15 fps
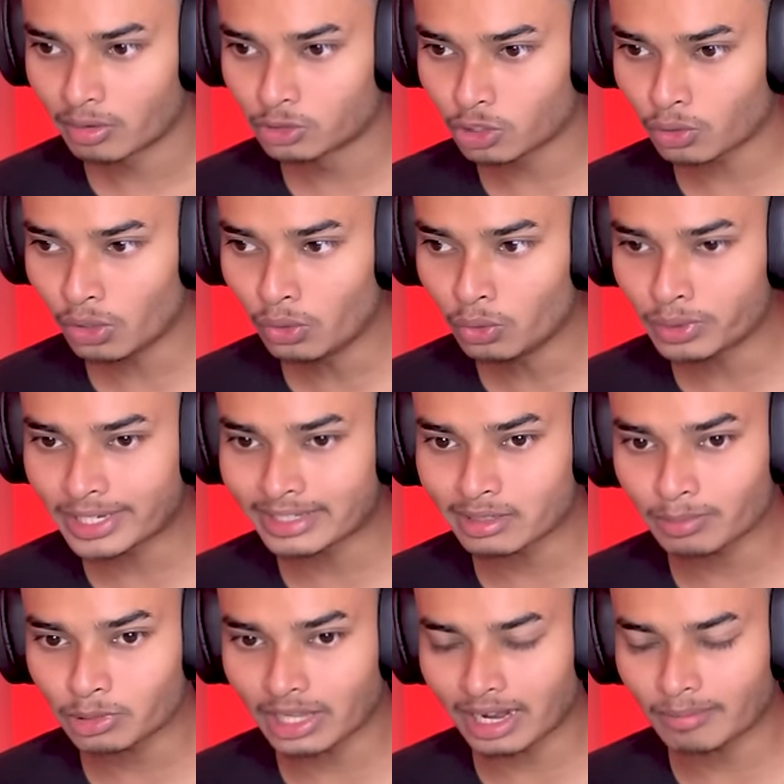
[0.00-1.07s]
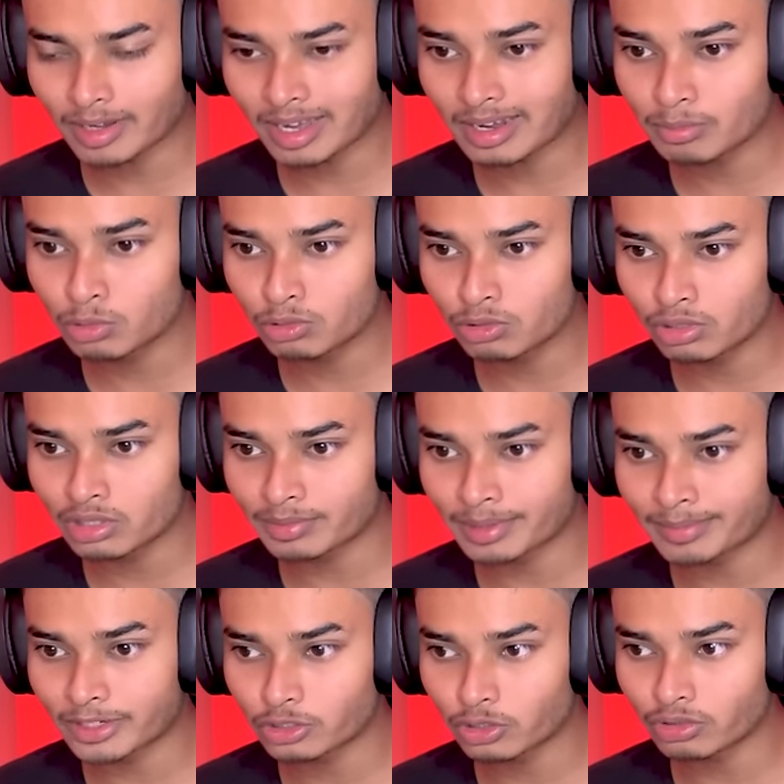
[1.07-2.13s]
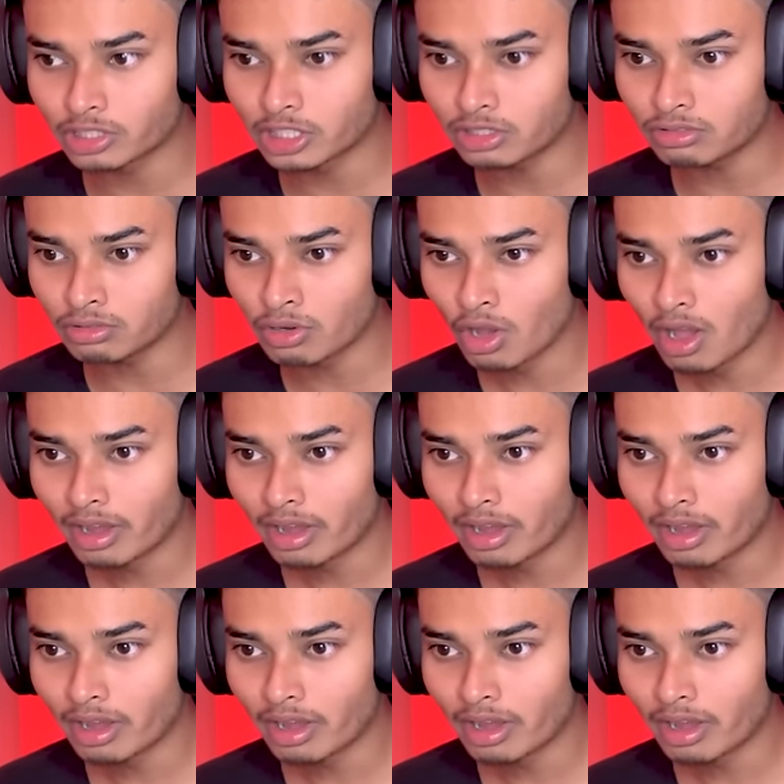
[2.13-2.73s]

যখন লুকিয়ে যাবো তাহলে আমাকে আর ভূত ধরতে পারবে না যখন কিছু